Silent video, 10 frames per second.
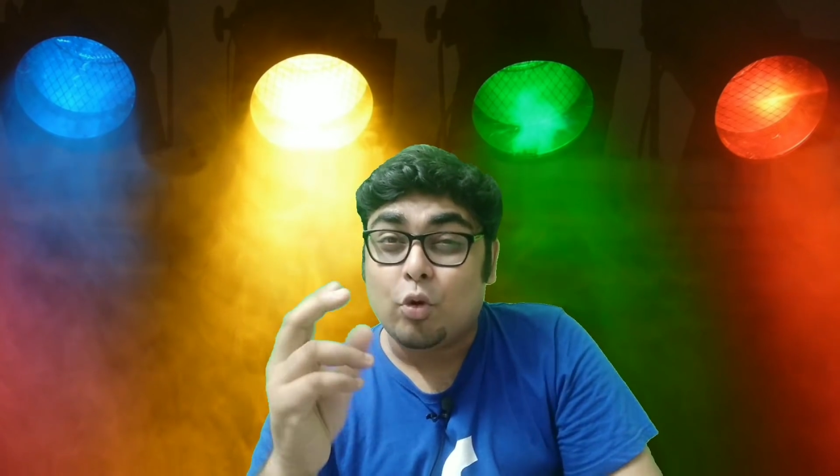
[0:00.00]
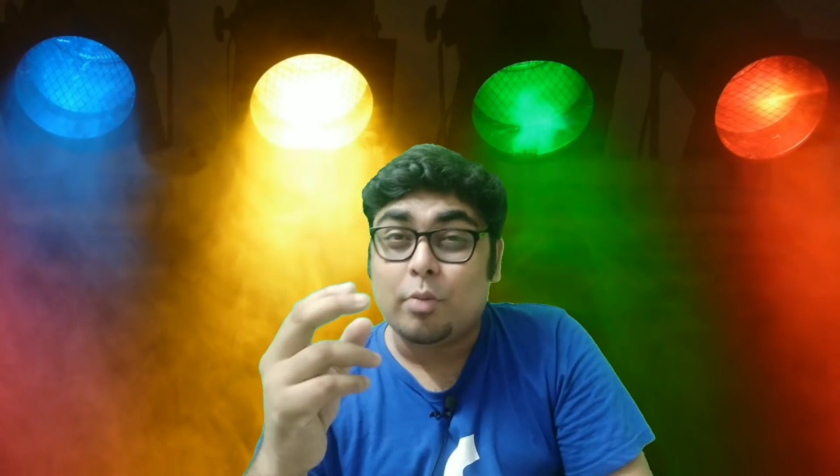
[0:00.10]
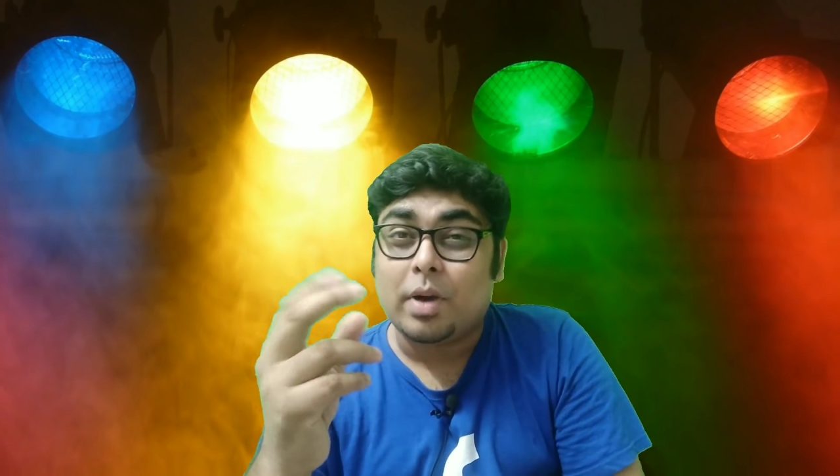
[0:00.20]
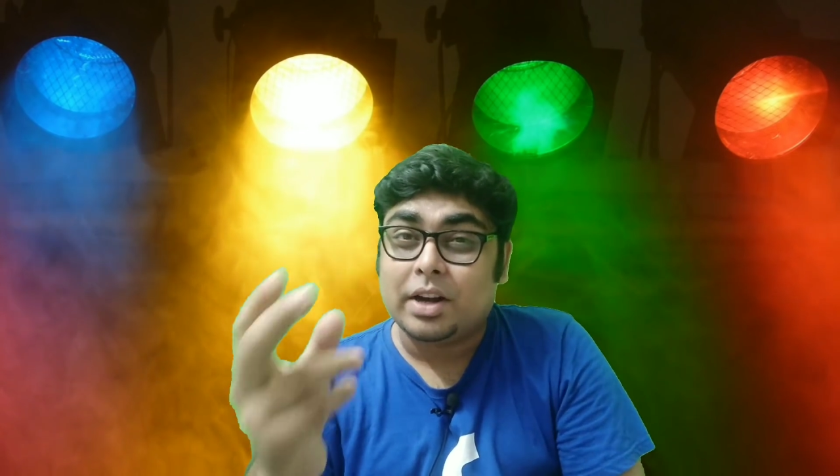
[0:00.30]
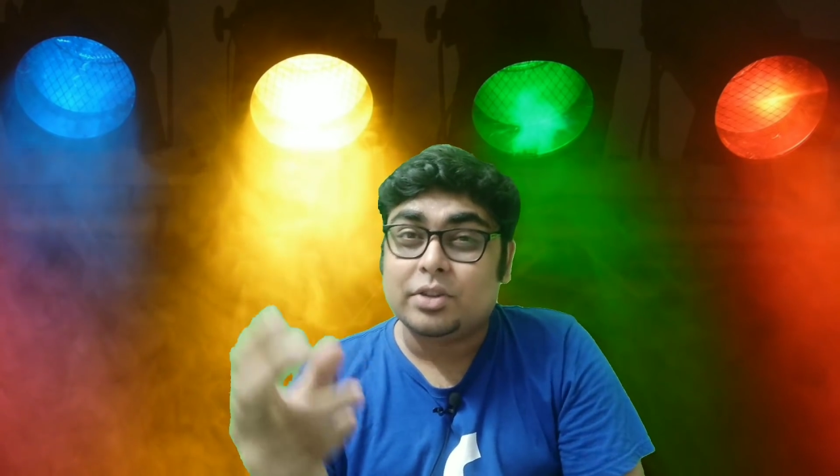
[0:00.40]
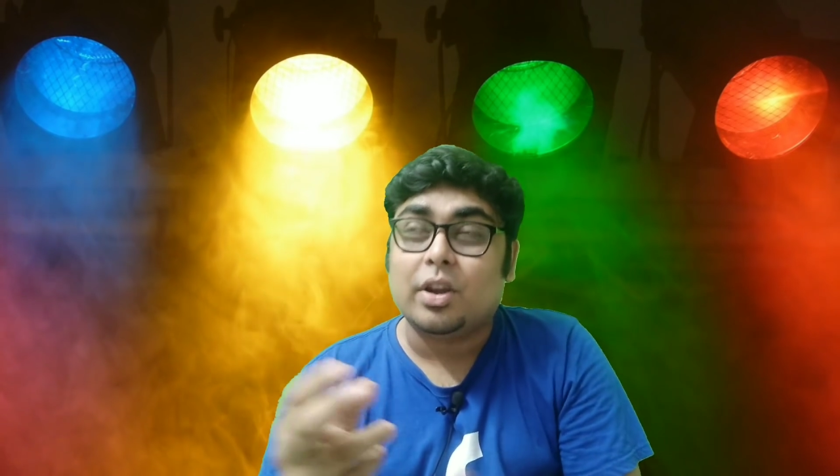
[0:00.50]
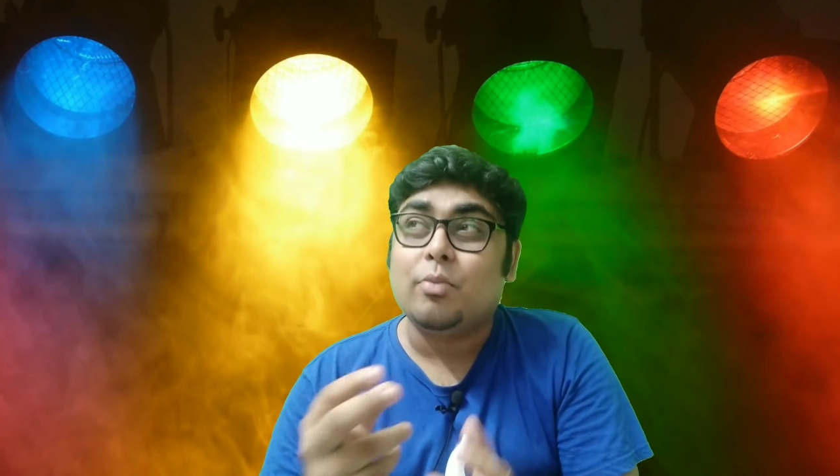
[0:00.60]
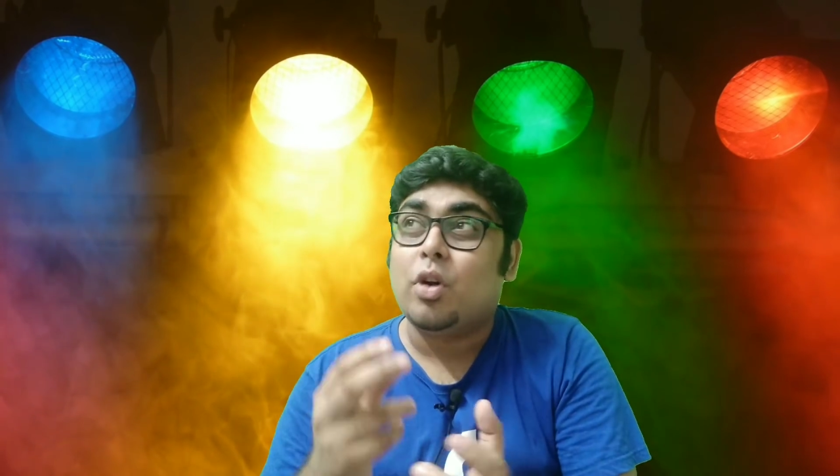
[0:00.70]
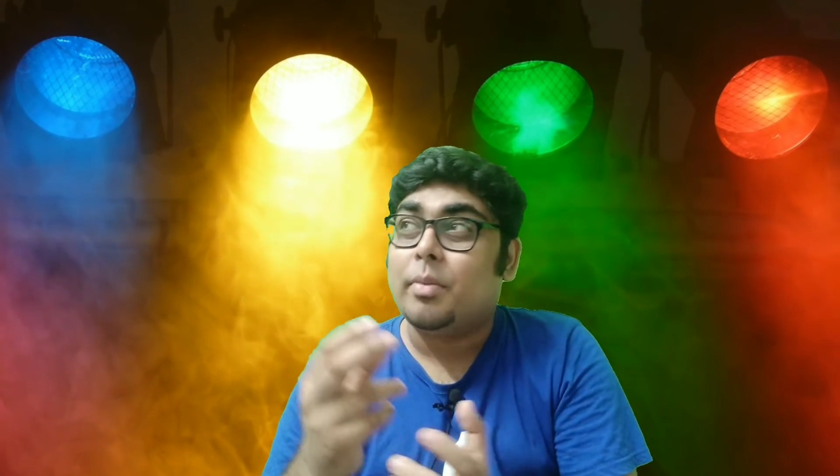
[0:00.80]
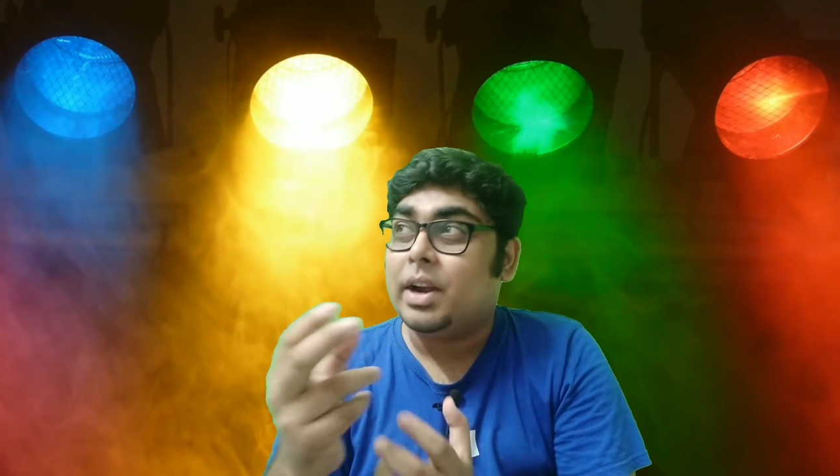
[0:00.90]
মোহনবাগানের সঙ্গে
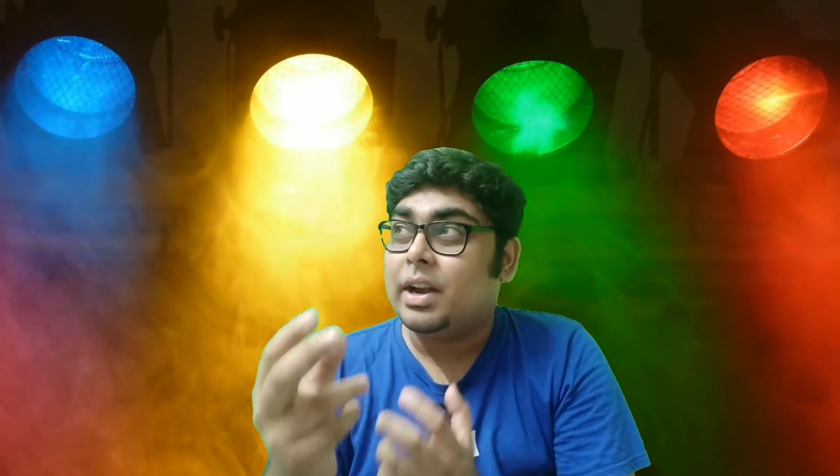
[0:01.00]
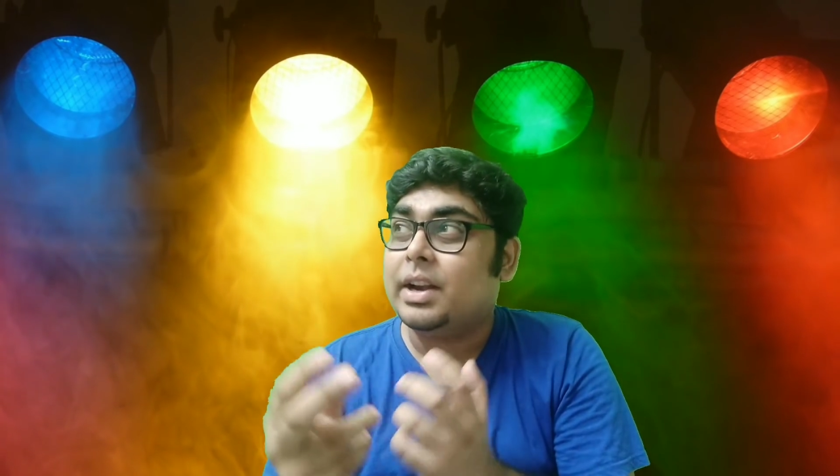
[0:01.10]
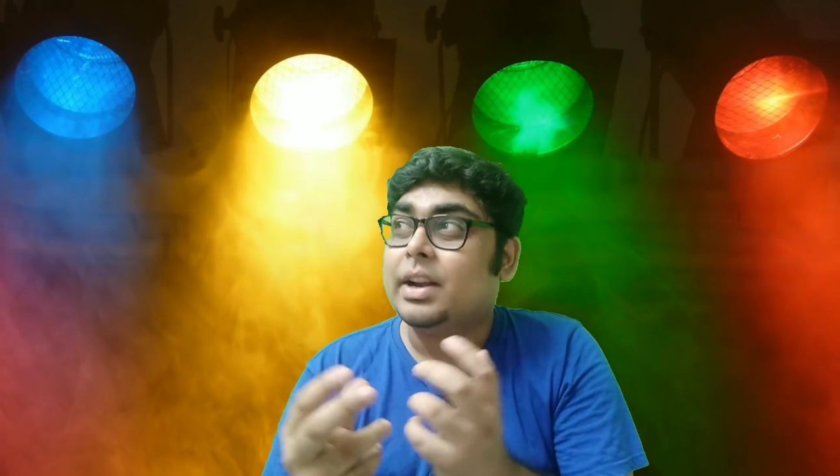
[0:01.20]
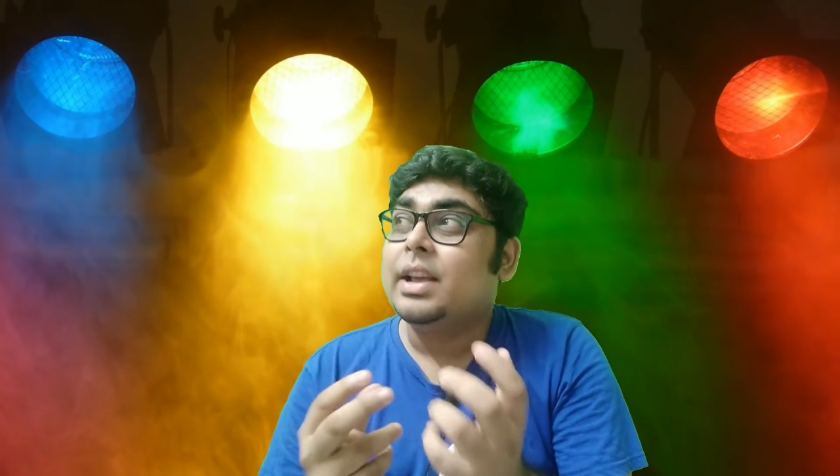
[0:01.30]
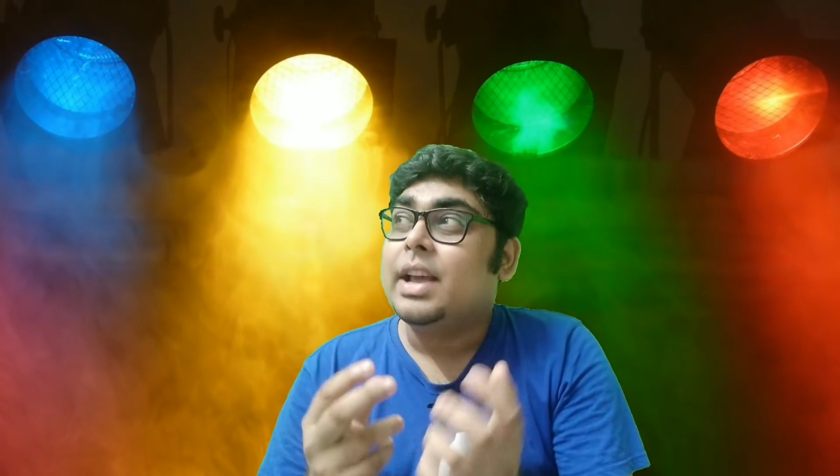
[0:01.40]
মোহামেডানের